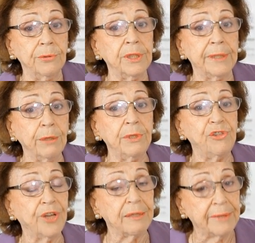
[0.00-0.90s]
Então
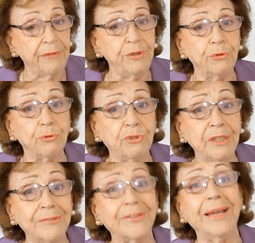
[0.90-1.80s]
ele já teve
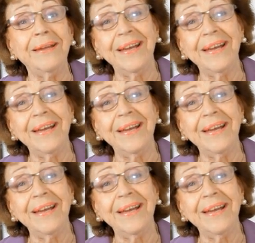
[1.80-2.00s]
notícia